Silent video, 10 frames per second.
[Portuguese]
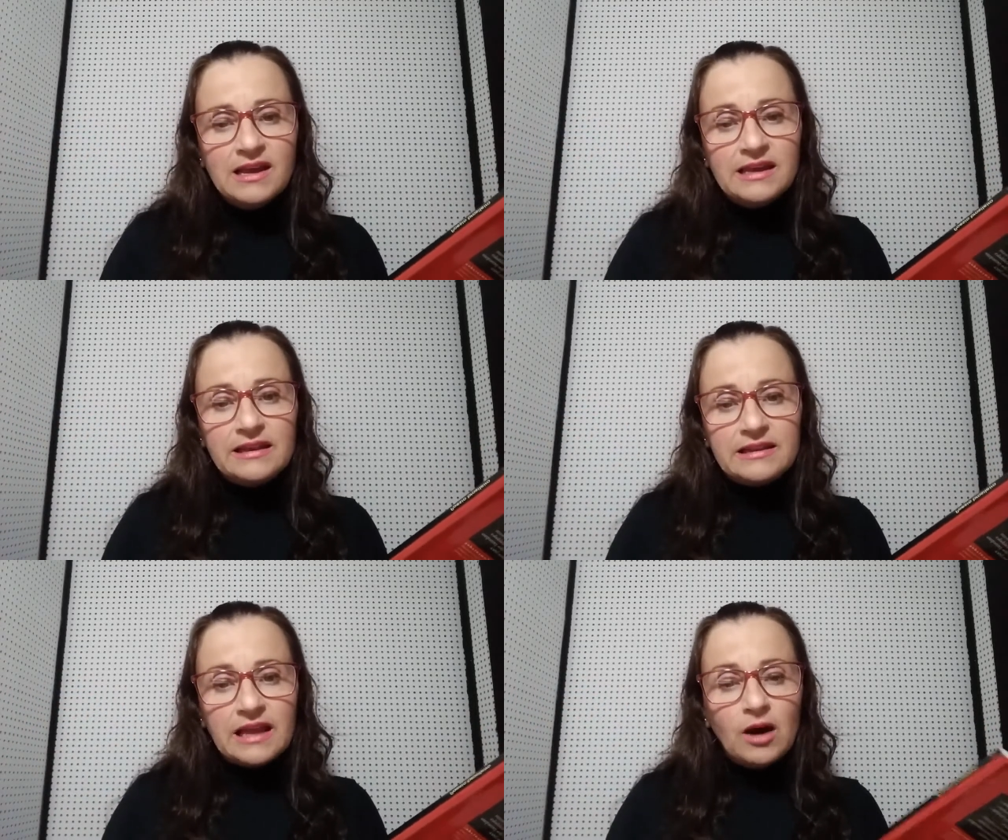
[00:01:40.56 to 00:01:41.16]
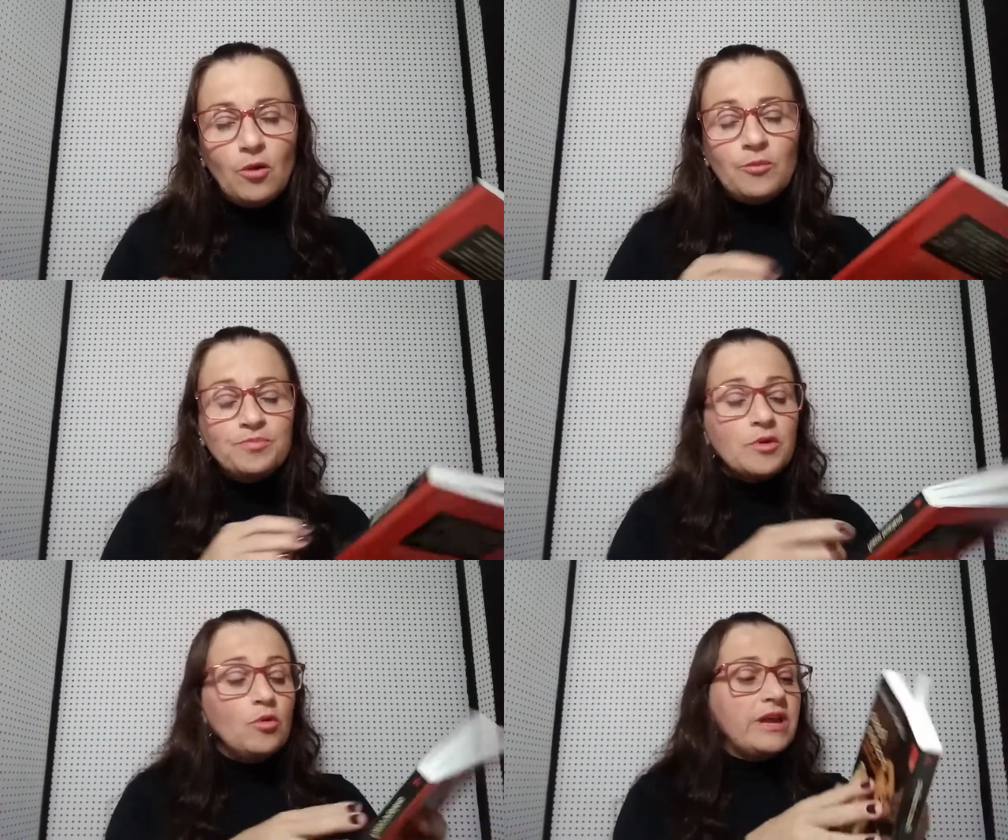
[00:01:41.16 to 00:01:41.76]
Então,
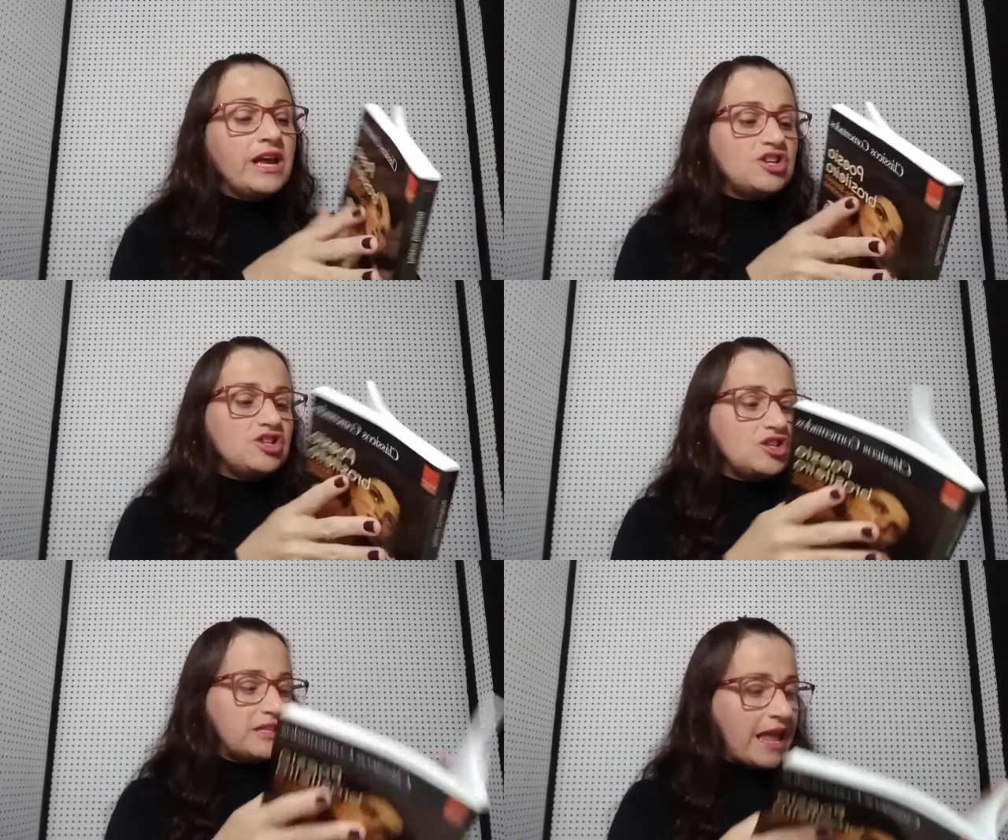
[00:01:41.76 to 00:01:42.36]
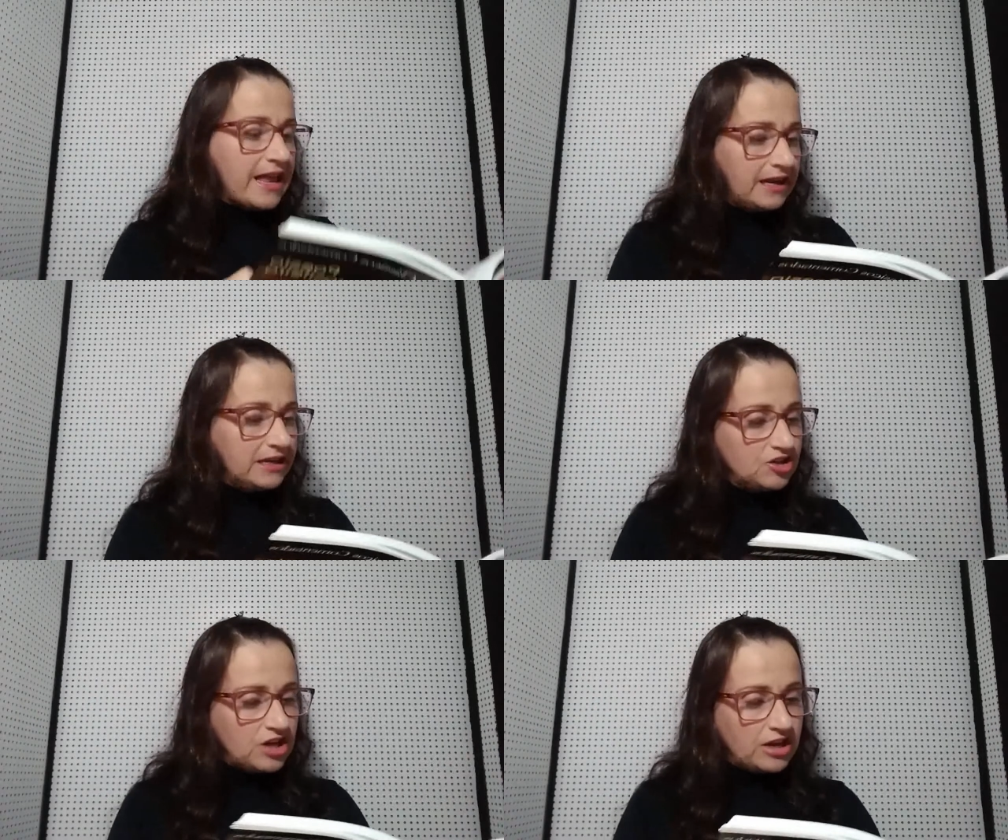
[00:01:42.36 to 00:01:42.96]
o que a gente tem
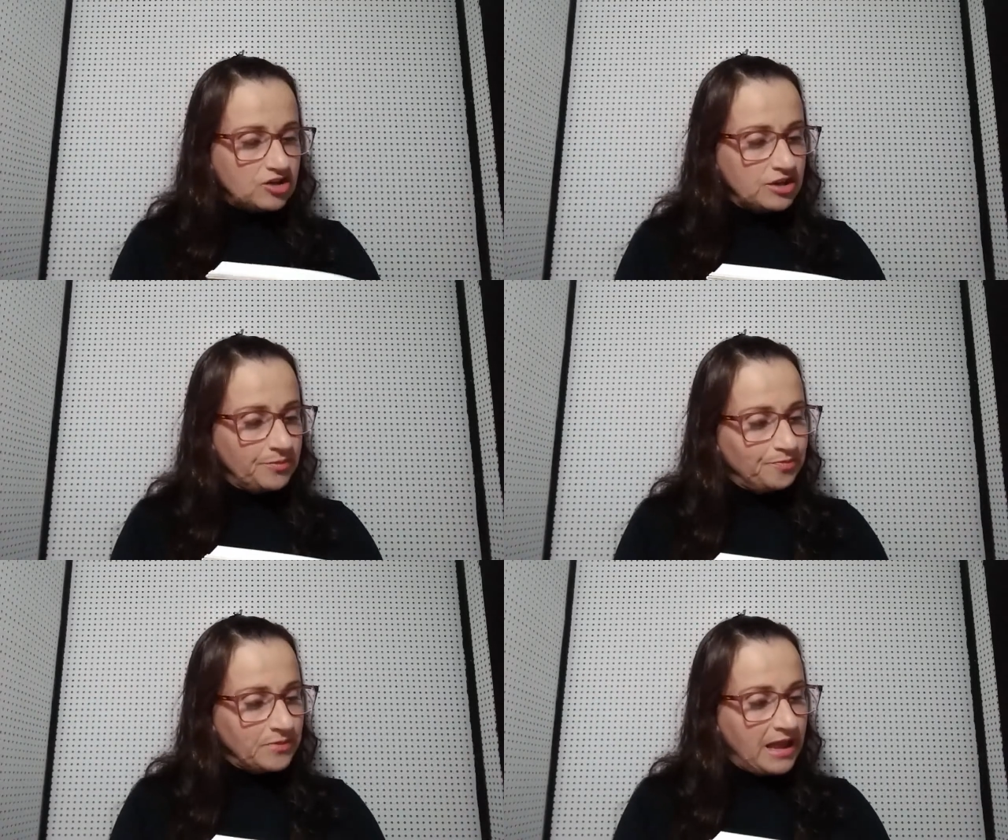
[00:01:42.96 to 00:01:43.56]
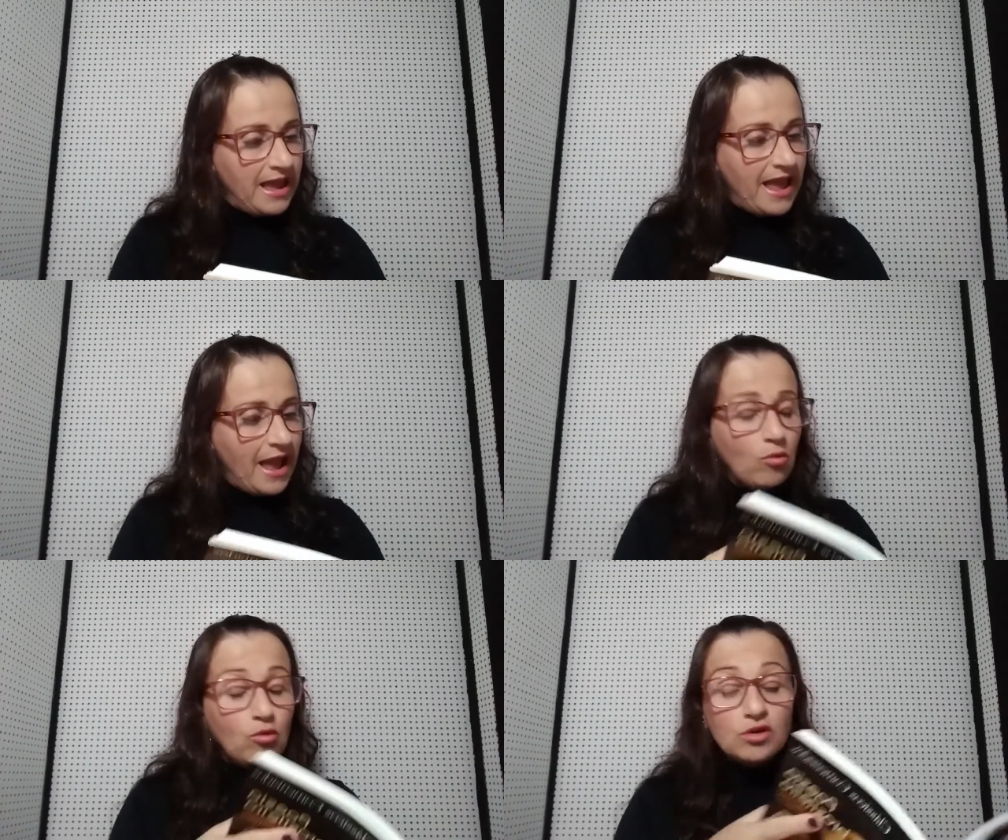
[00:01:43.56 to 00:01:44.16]
ali, gente,
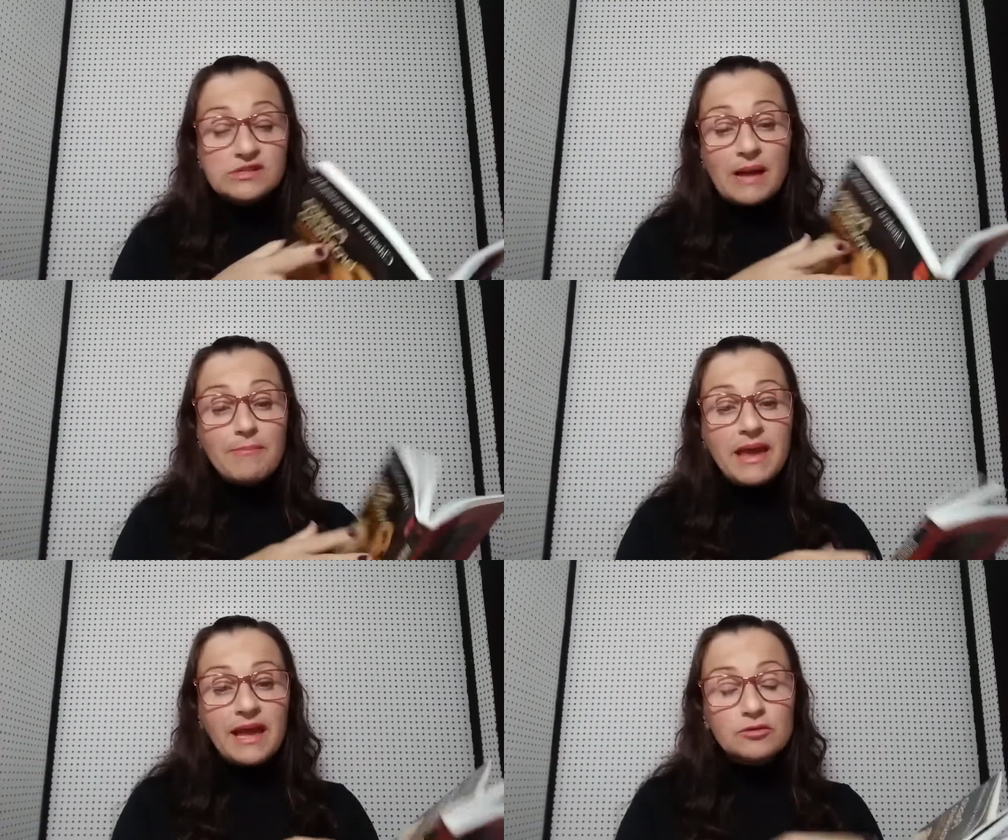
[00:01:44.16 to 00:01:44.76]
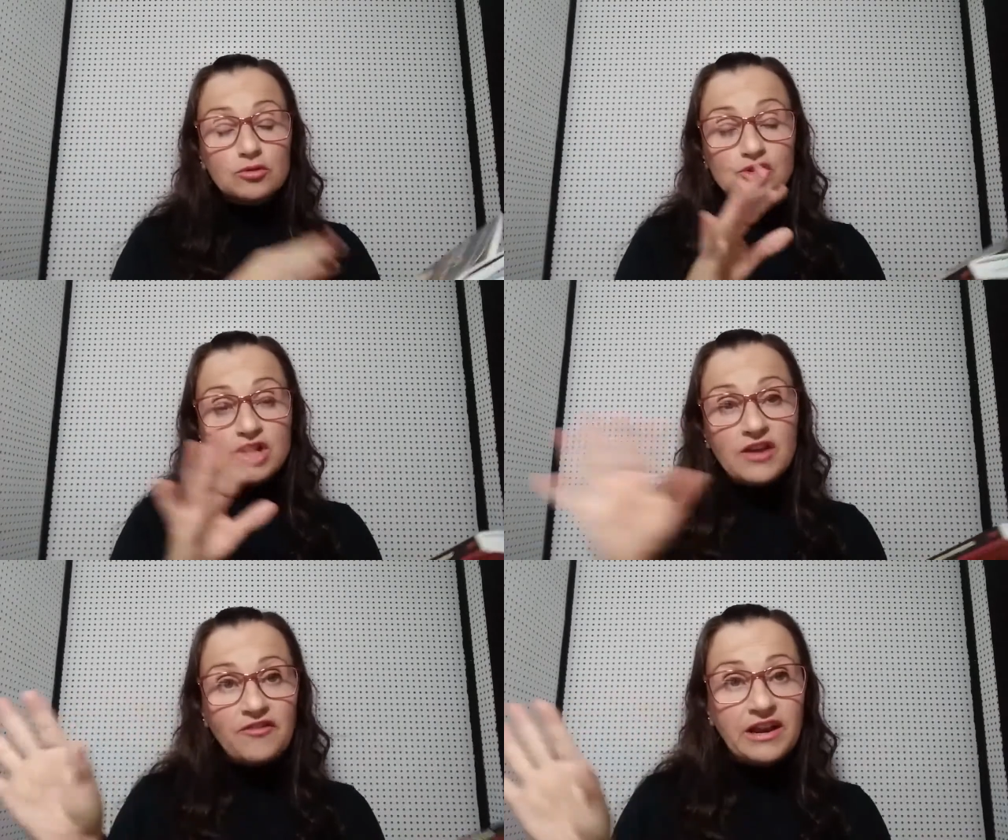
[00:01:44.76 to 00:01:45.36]
é um cruzamento
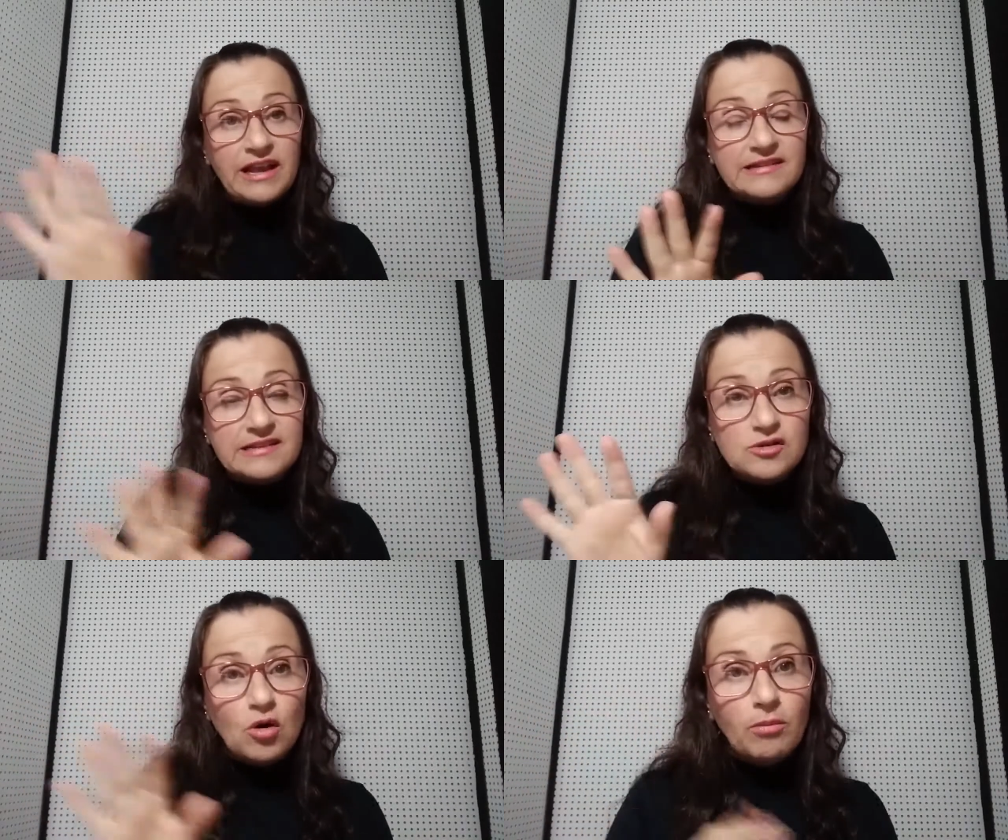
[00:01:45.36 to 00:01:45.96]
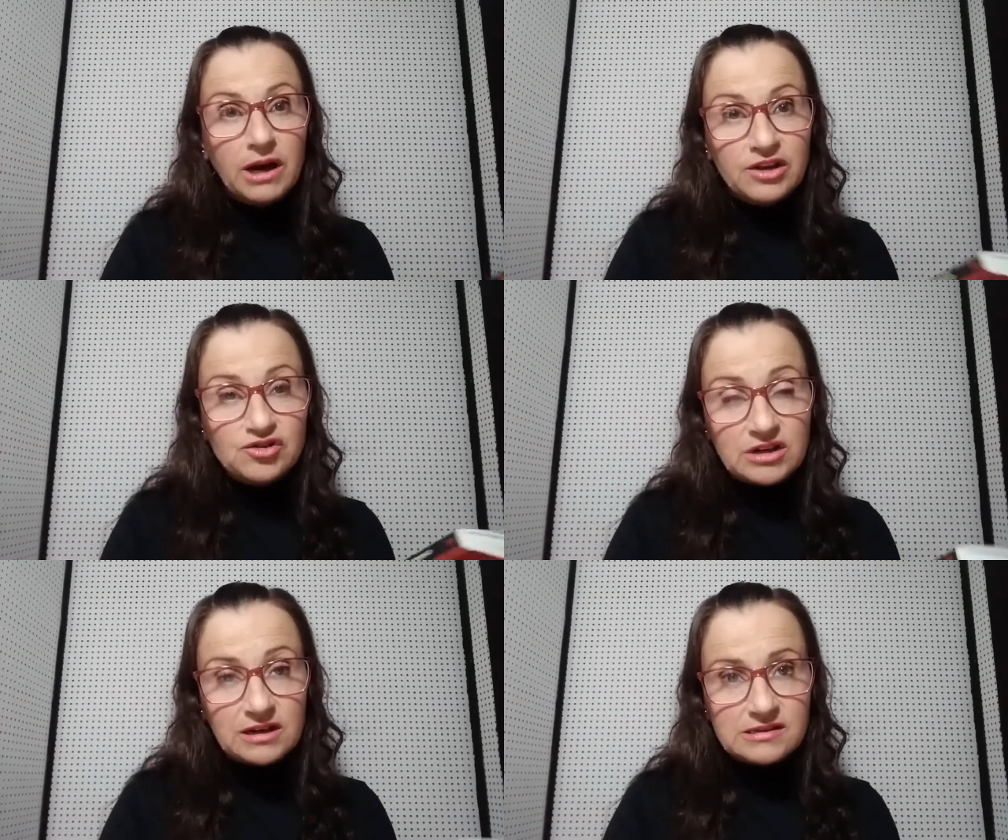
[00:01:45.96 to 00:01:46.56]
de referências
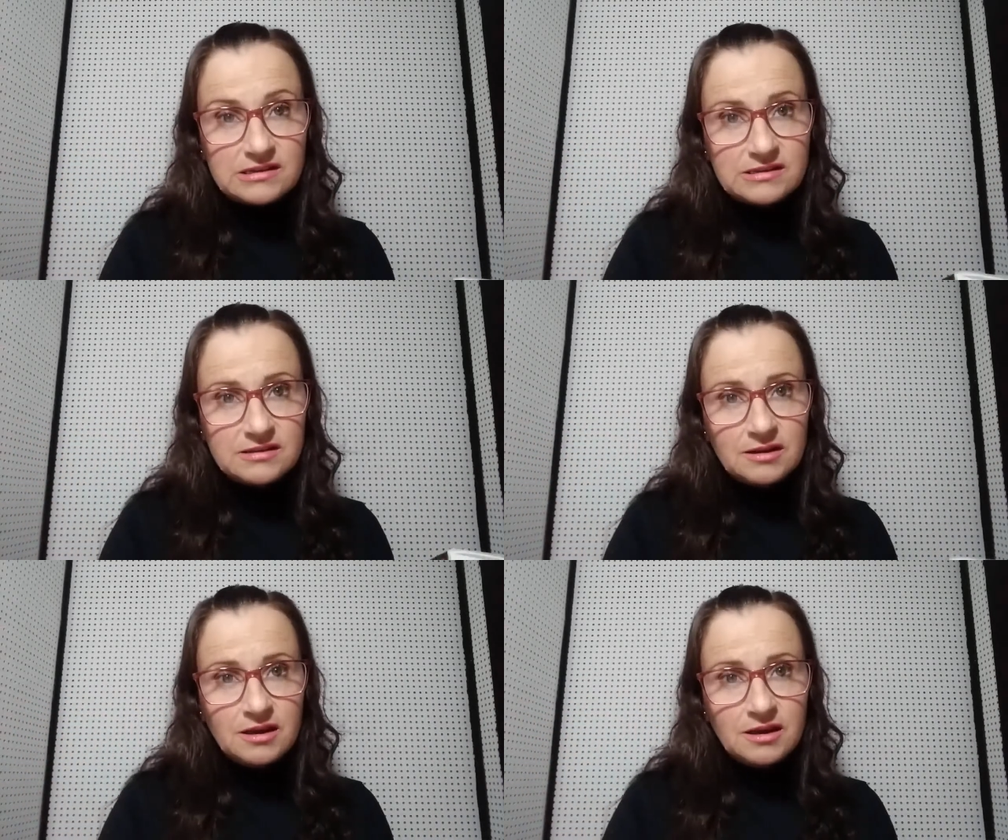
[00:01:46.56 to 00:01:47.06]
românticas.